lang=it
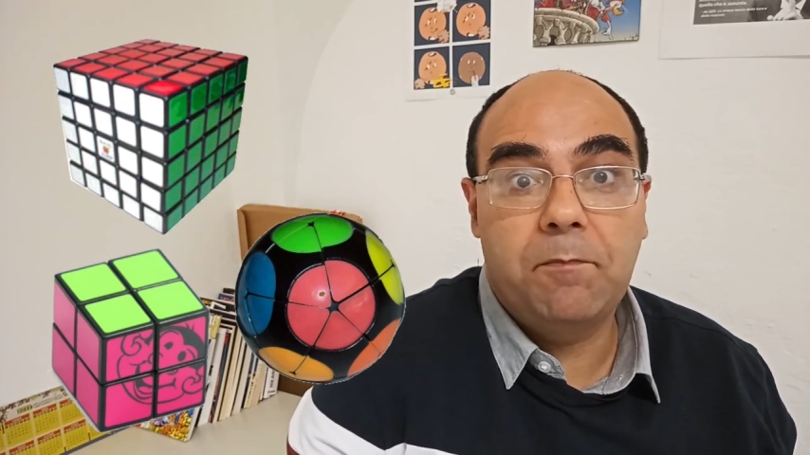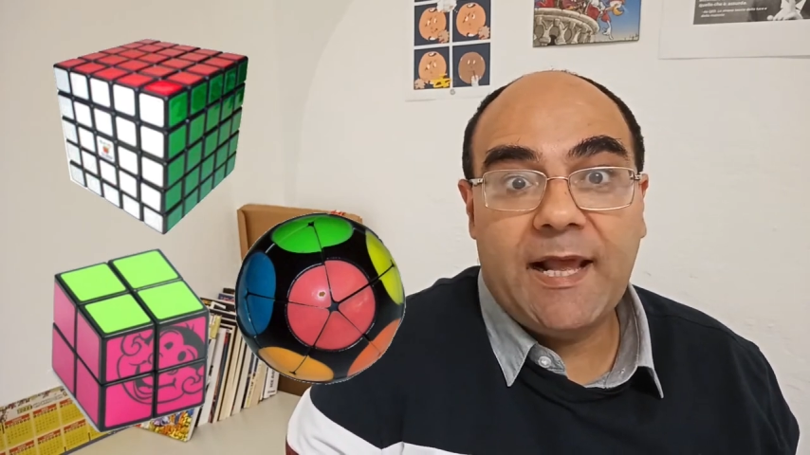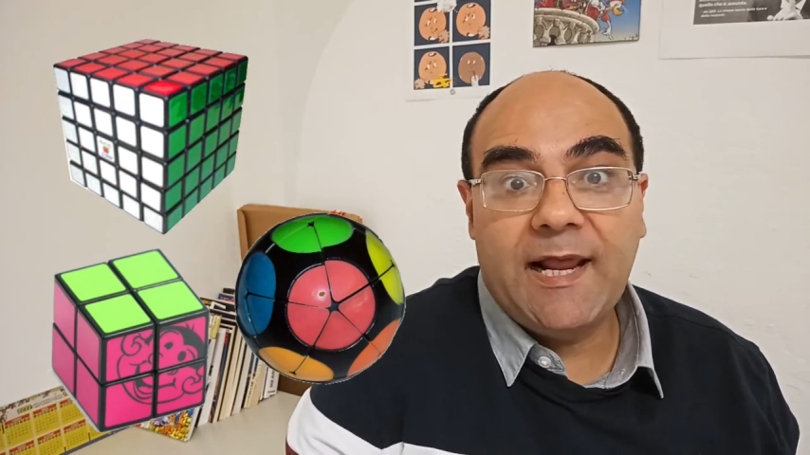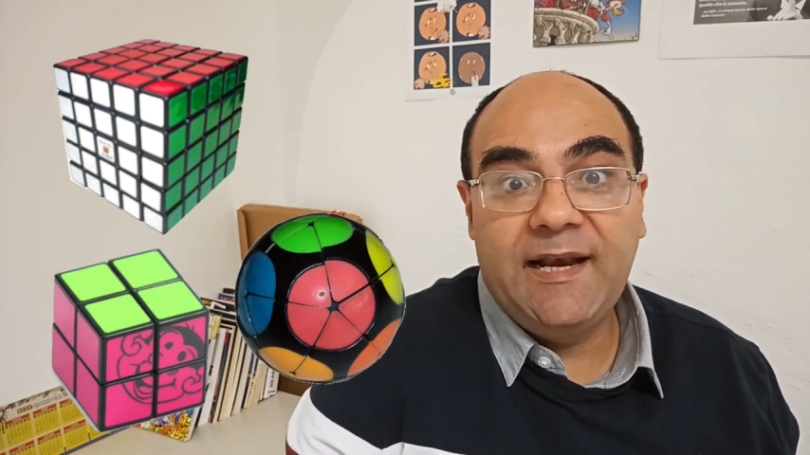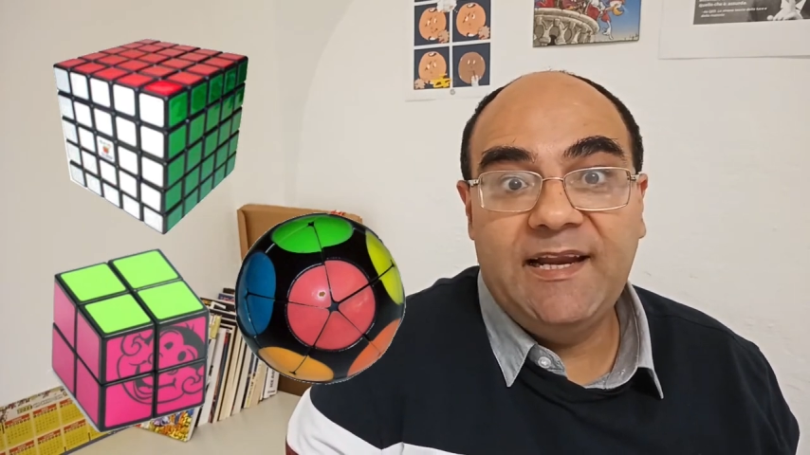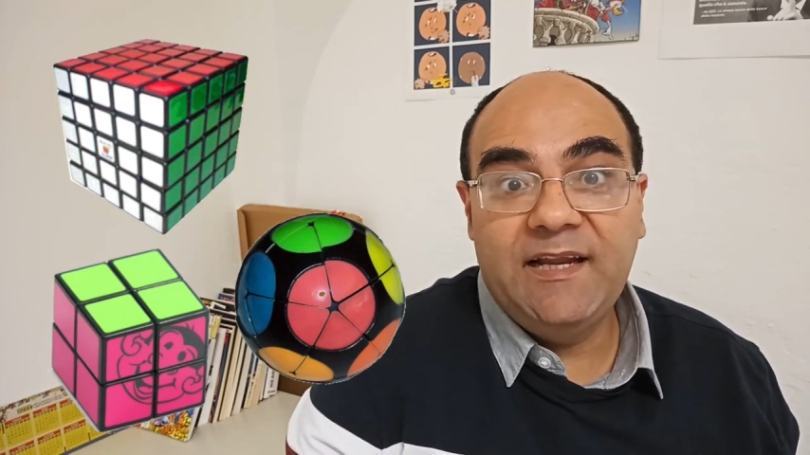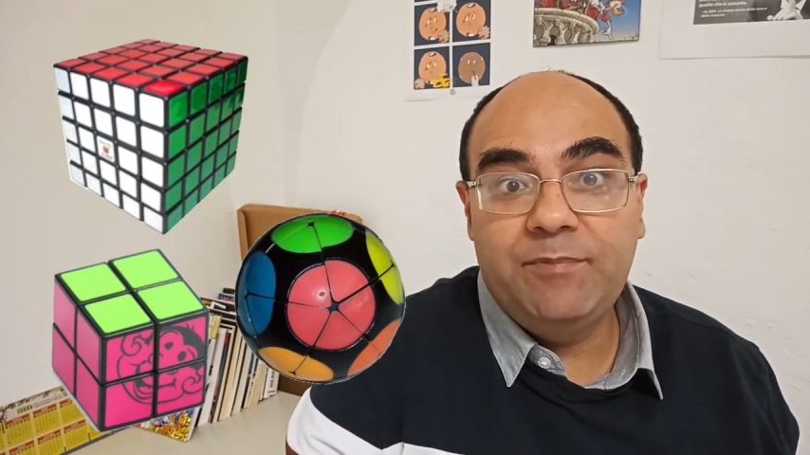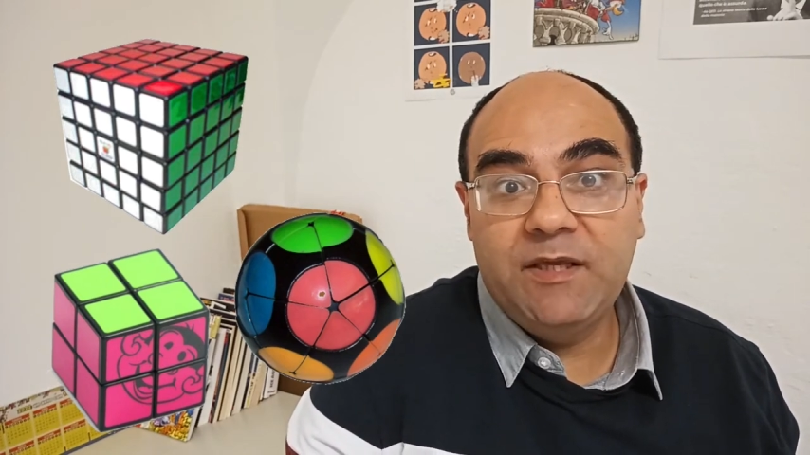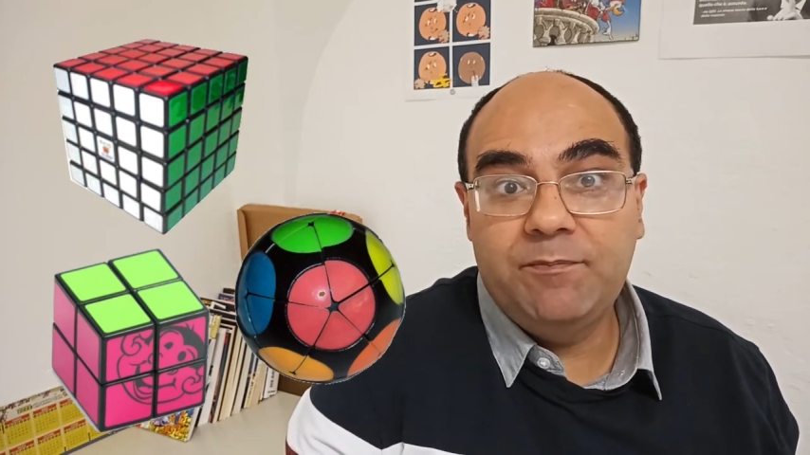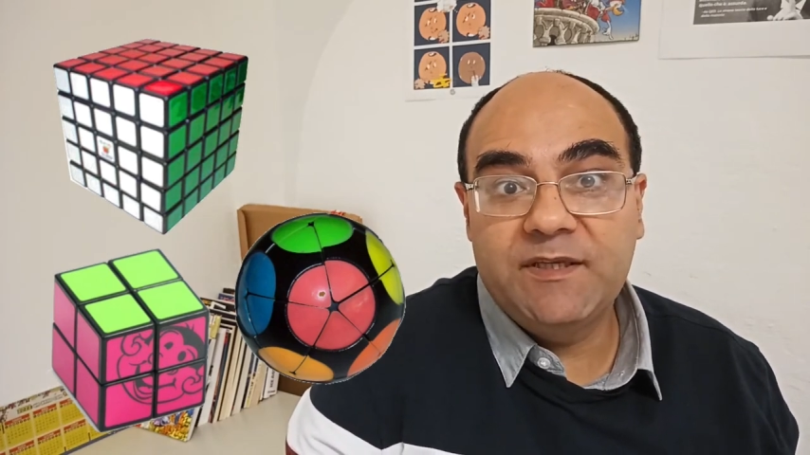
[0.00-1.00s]

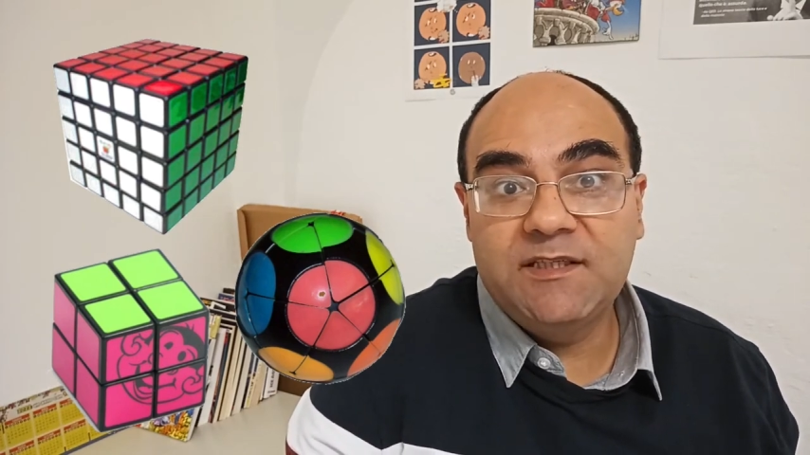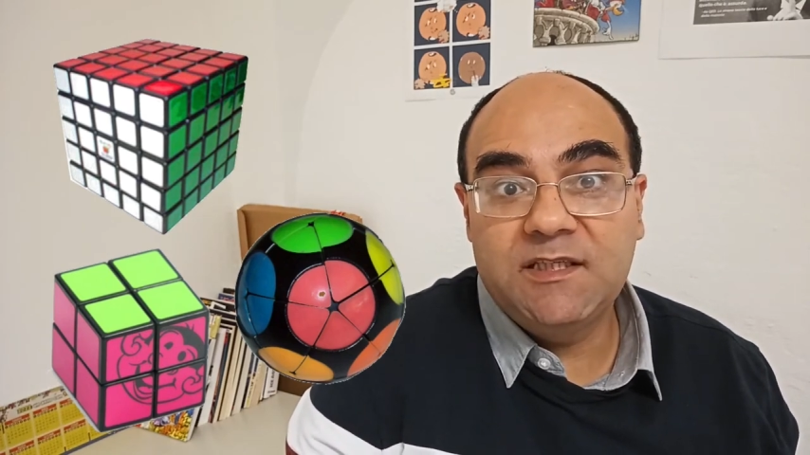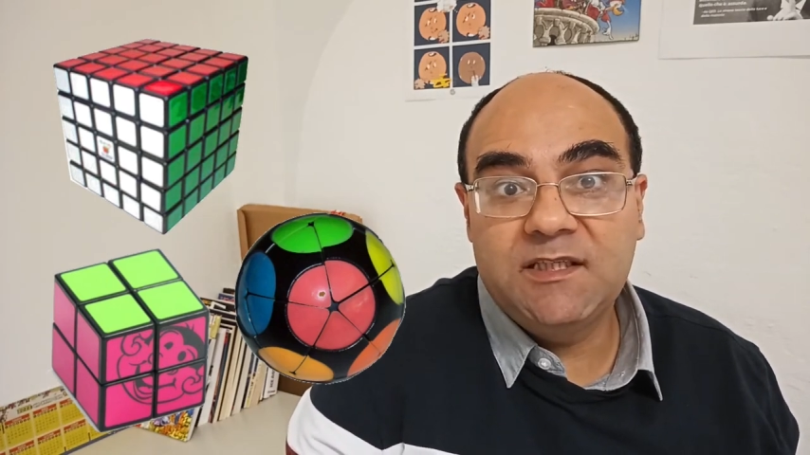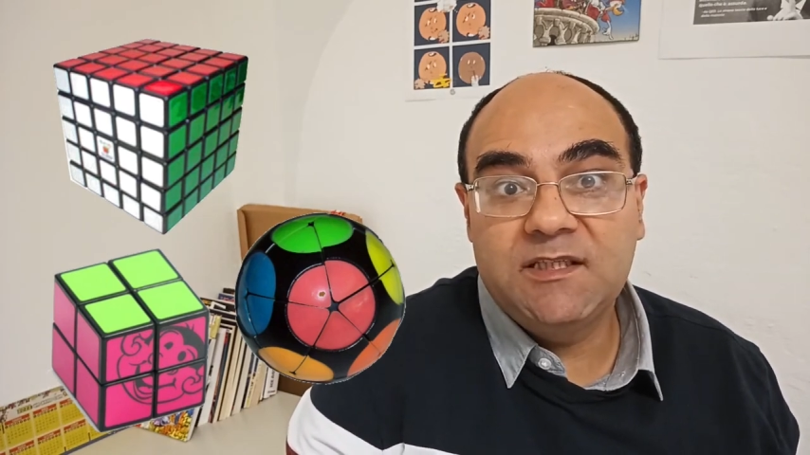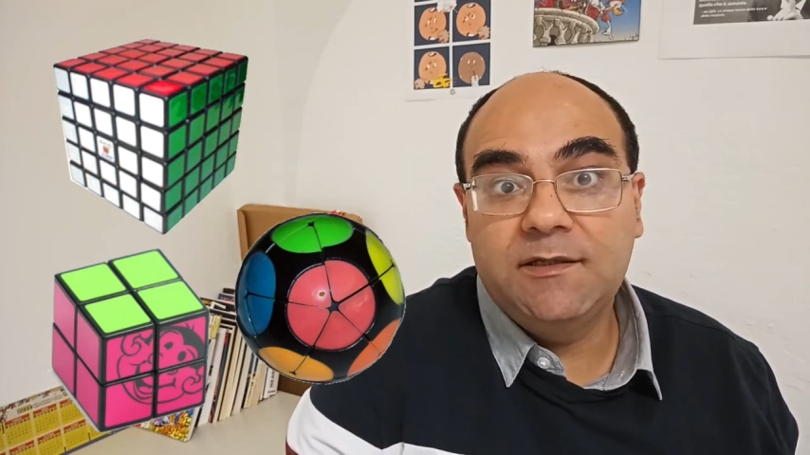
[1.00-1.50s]
parallelepipedi